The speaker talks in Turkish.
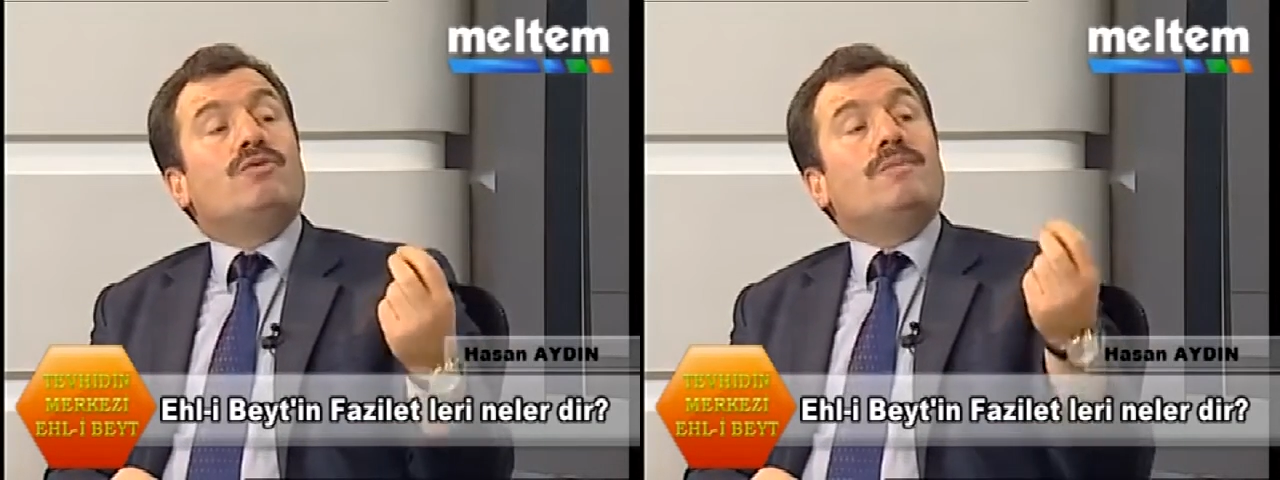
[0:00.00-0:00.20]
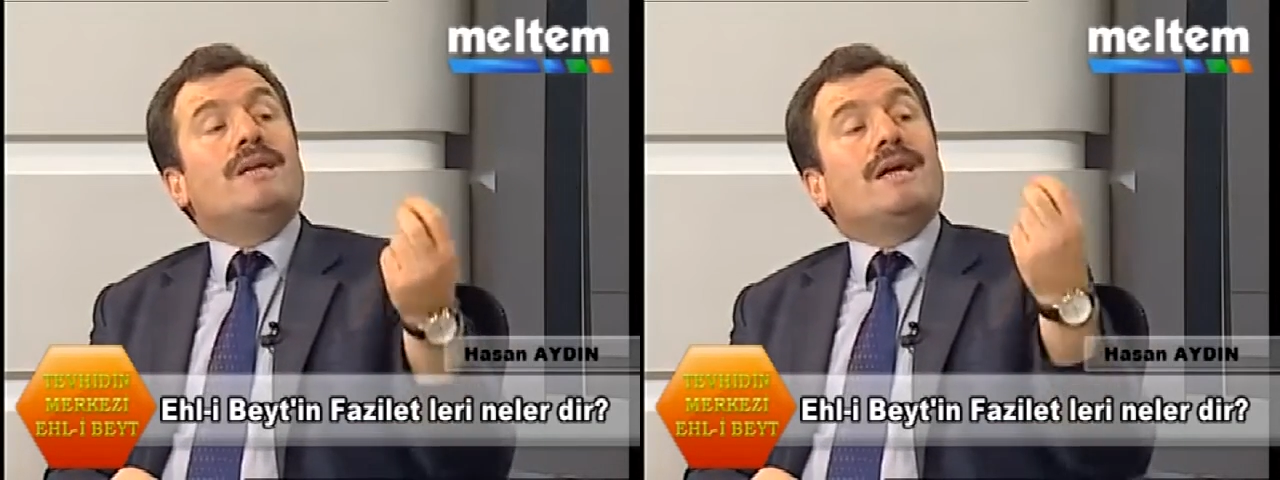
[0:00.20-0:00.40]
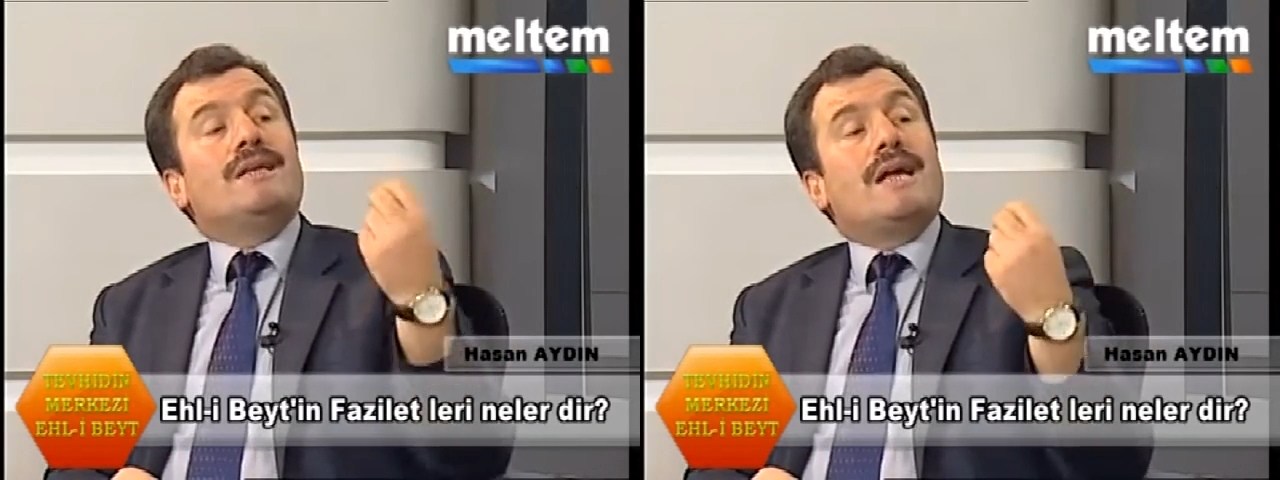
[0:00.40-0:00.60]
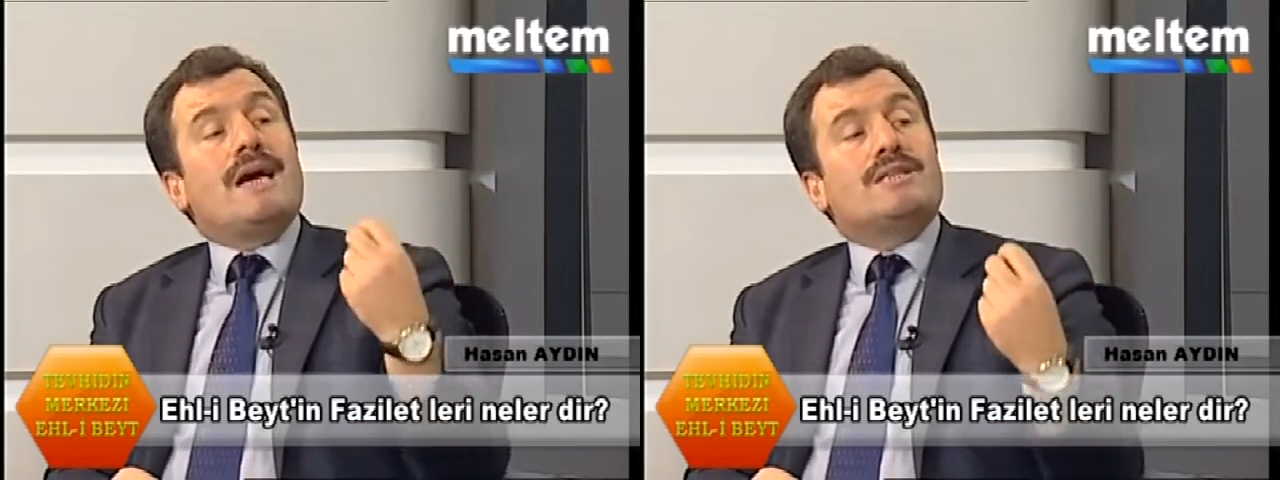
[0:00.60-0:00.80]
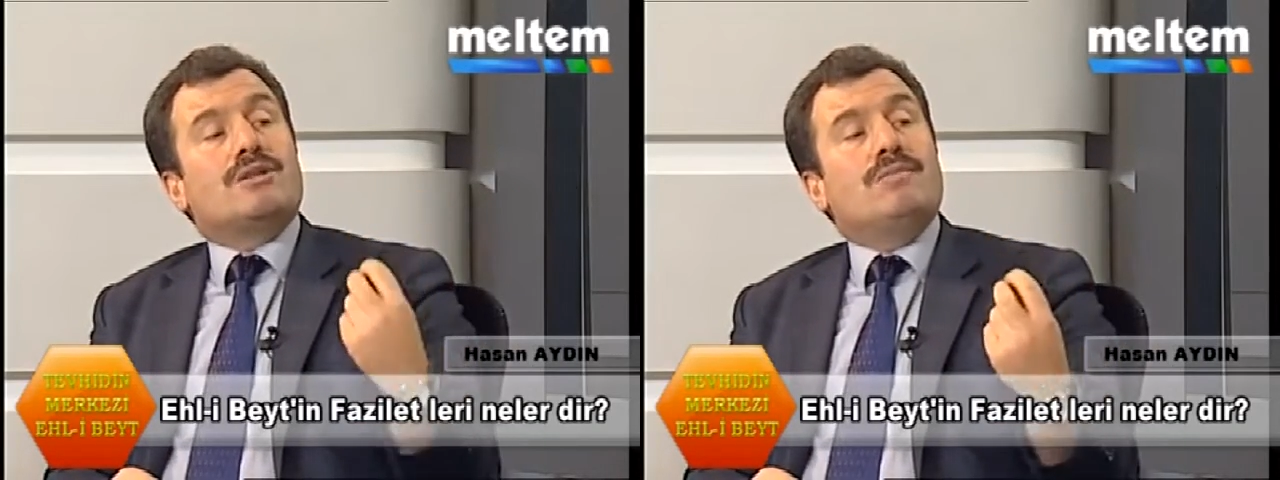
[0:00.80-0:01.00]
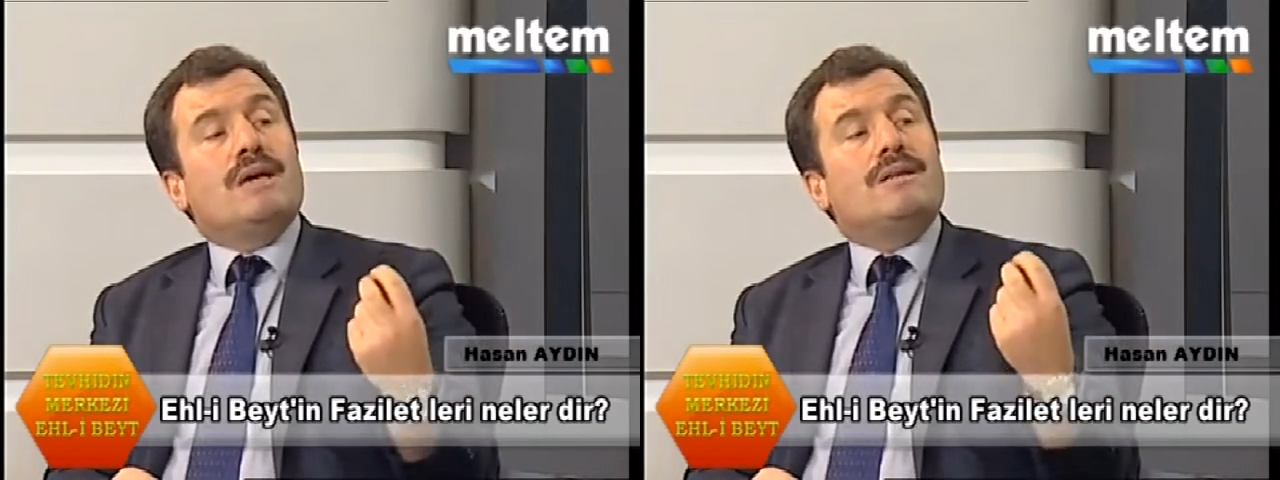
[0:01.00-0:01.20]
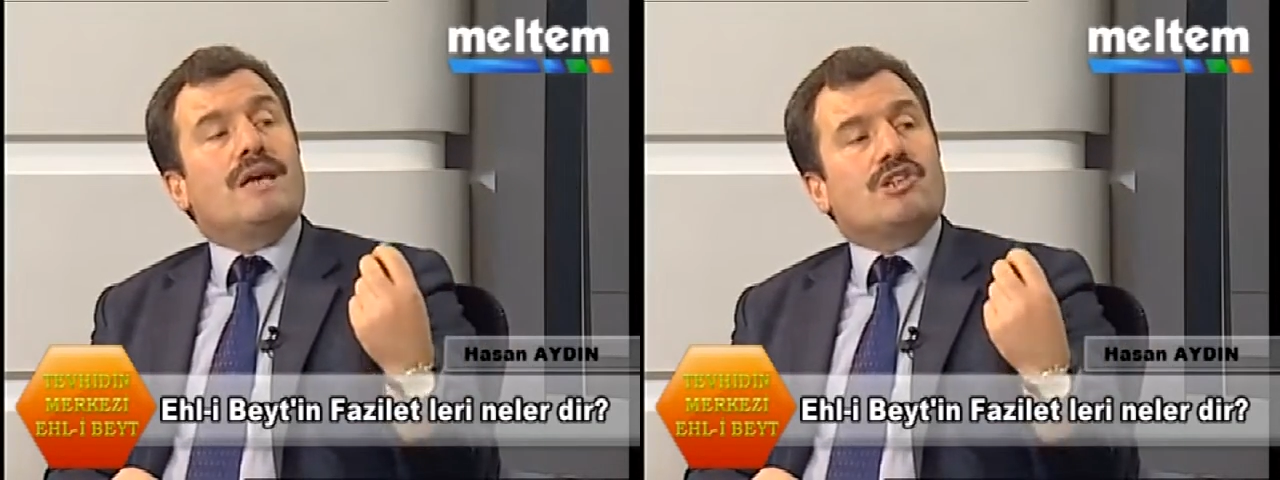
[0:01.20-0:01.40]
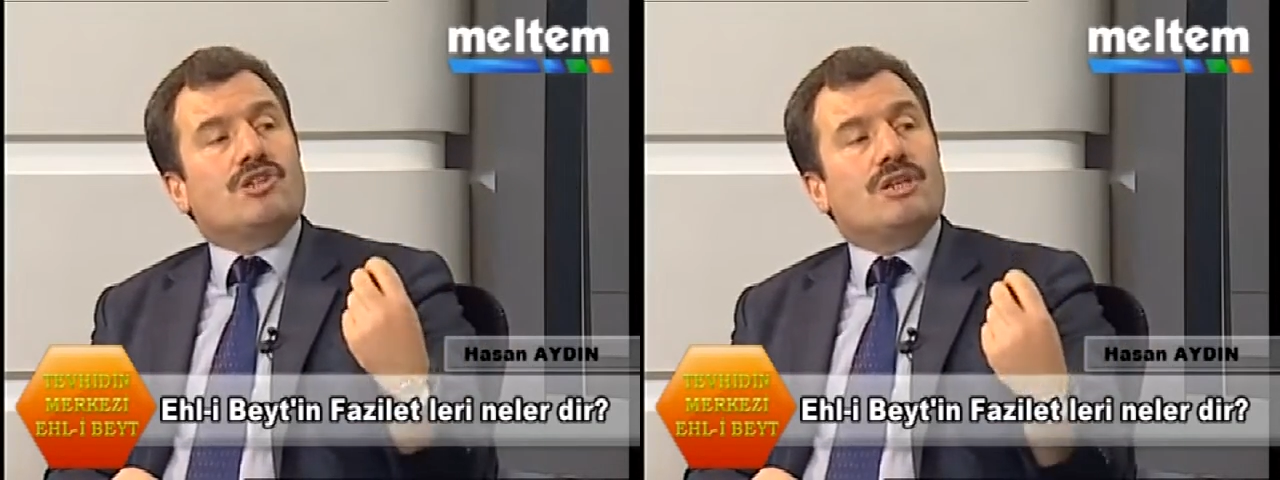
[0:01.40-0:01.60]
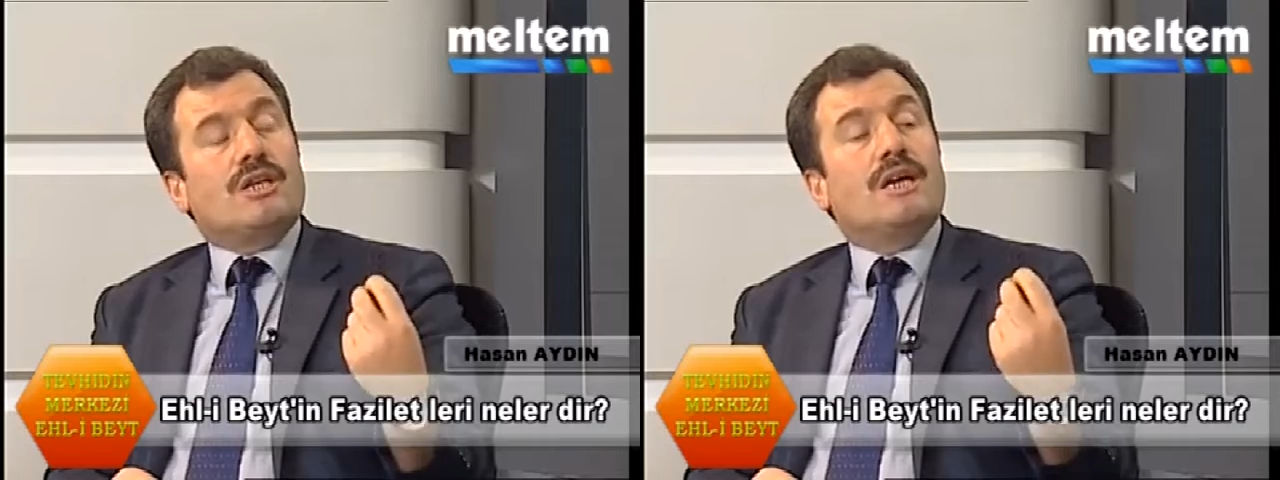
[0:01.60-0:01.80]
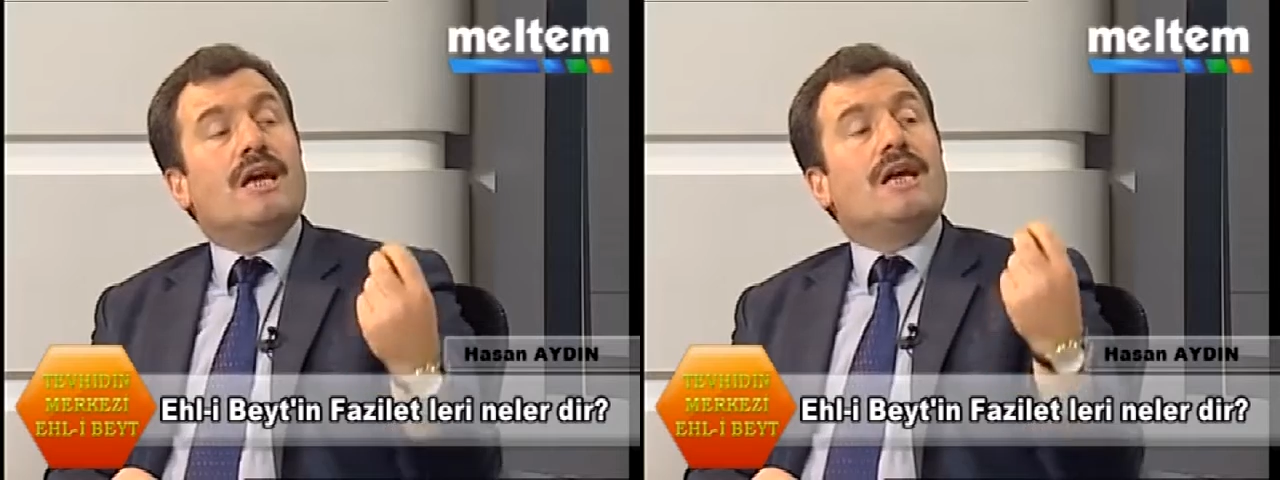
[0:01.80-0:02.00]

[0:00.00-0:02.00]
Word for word: Ve minen nasi men yeşri